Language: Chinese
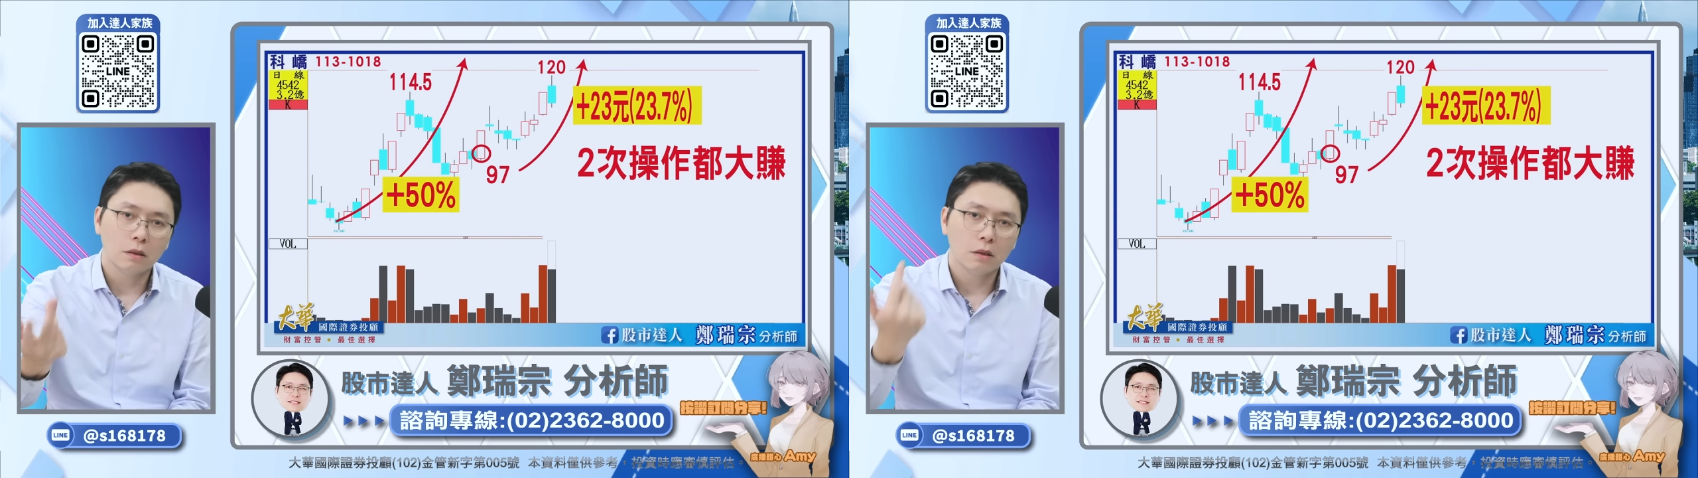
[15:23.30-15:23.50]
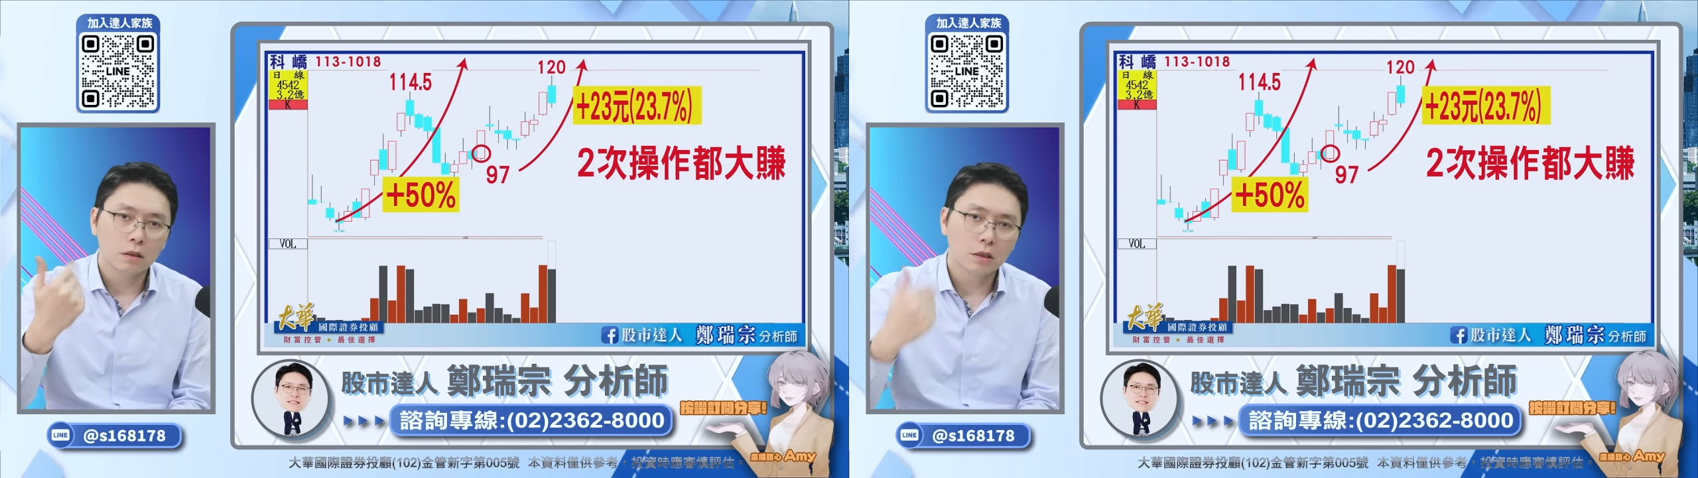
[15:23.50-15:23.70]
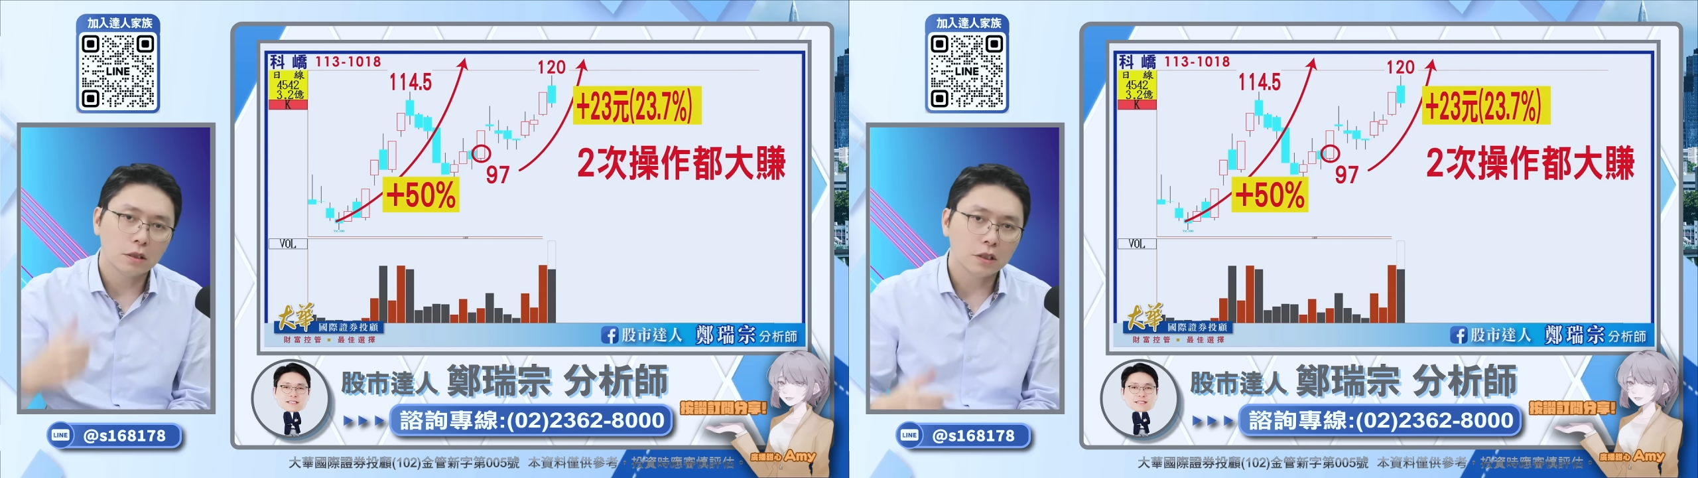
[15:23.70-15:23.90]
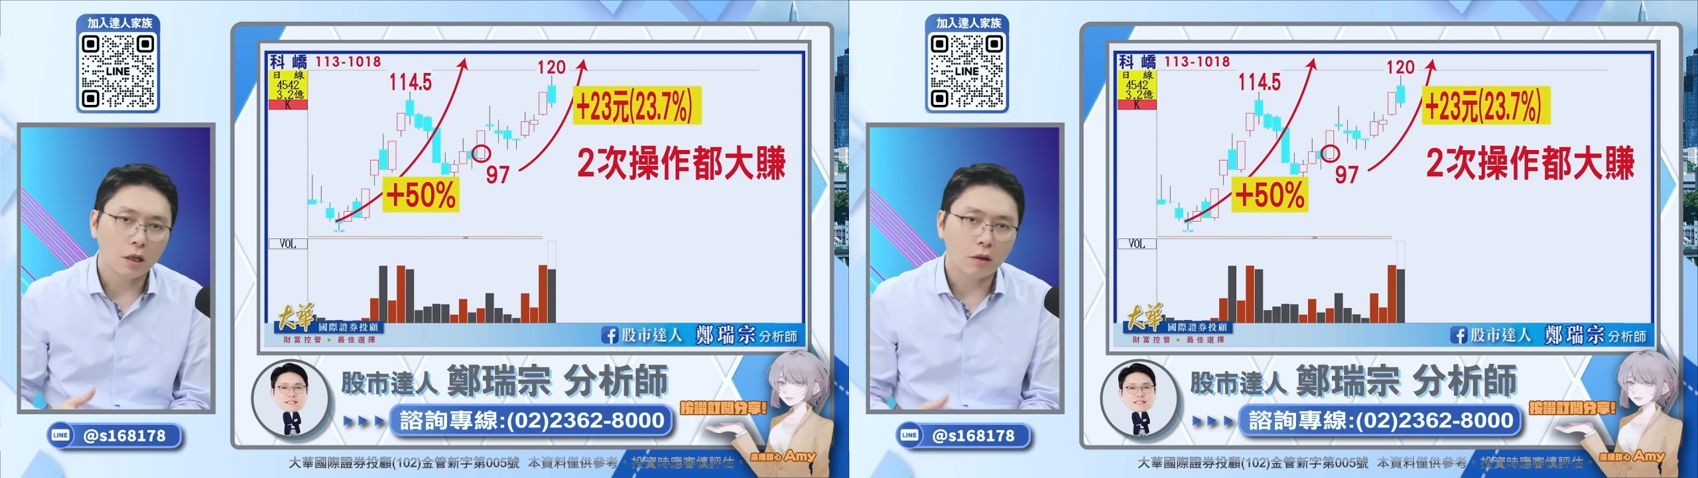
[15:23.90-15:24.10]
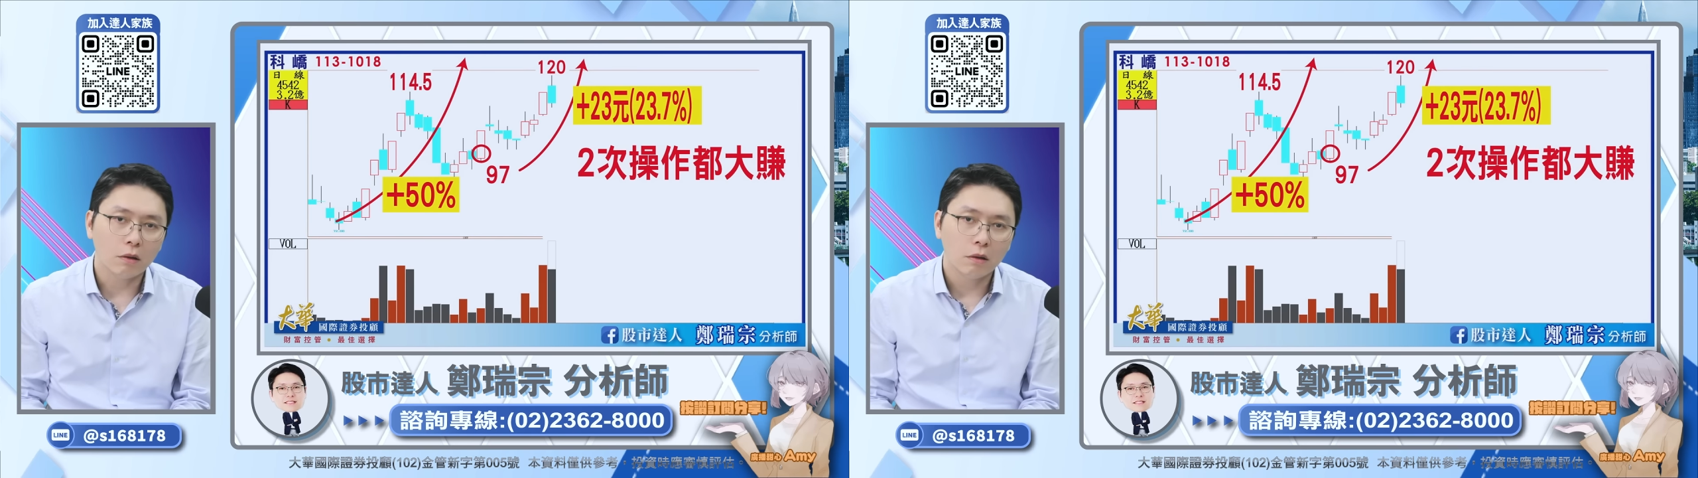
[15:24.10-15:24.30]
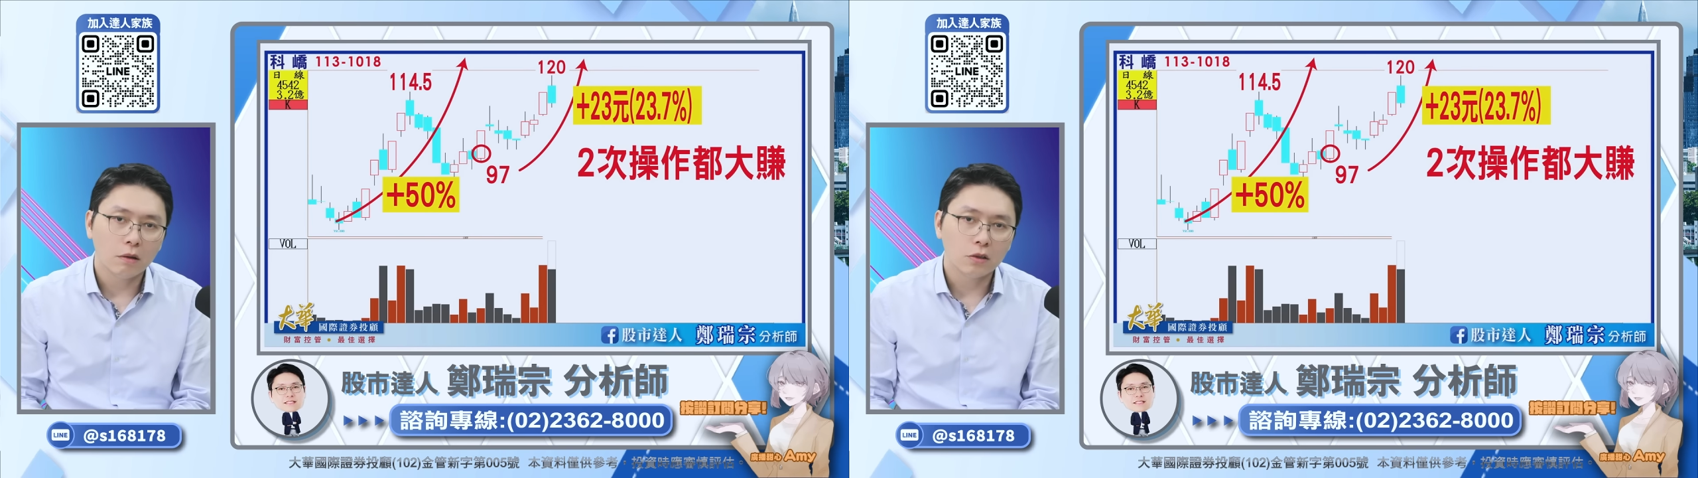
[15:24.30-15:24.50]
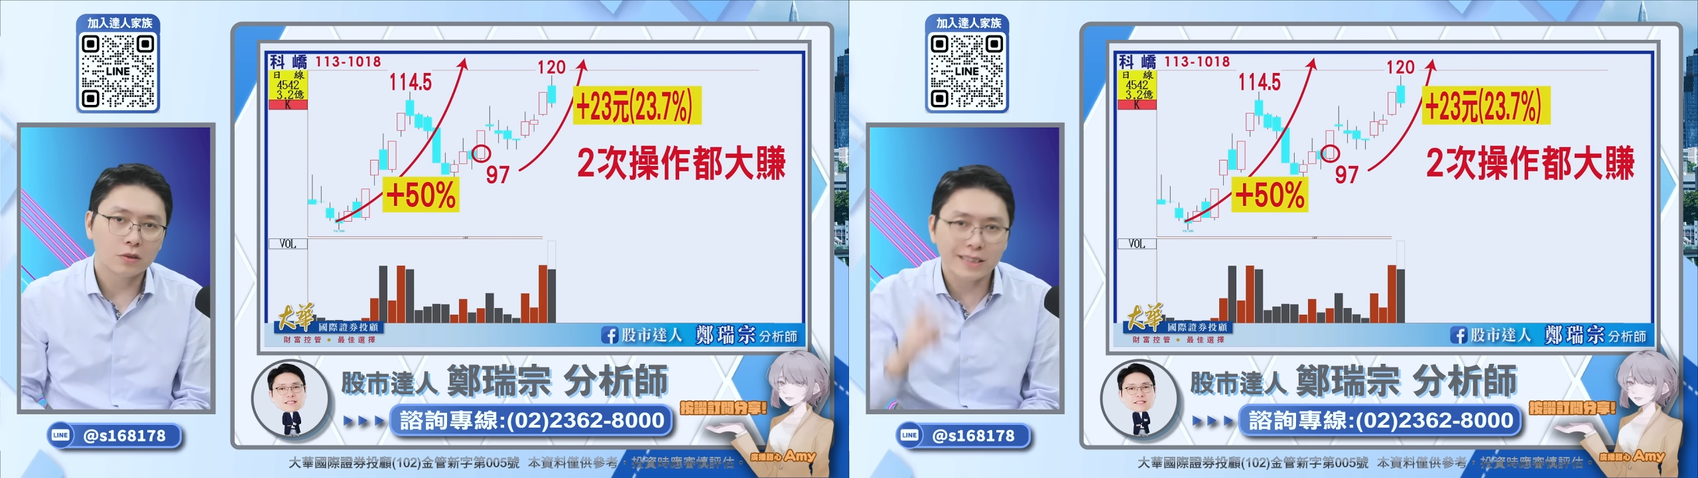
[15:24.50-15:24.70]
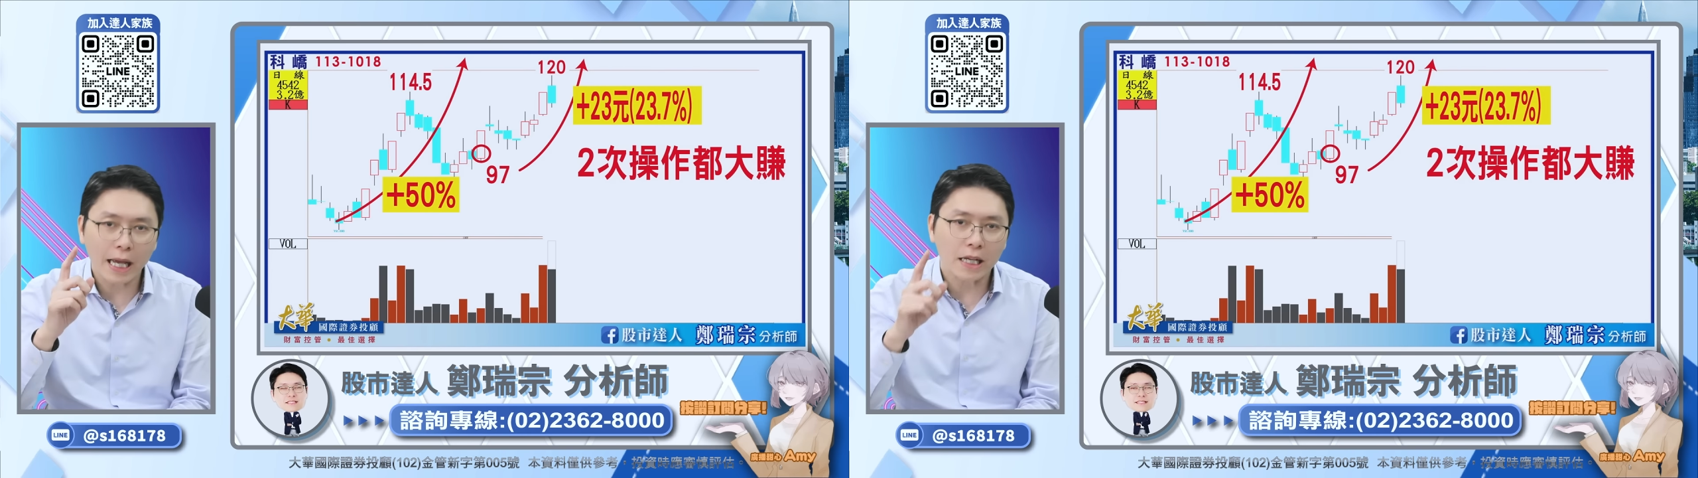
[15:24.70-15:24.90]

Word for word: 可叫又再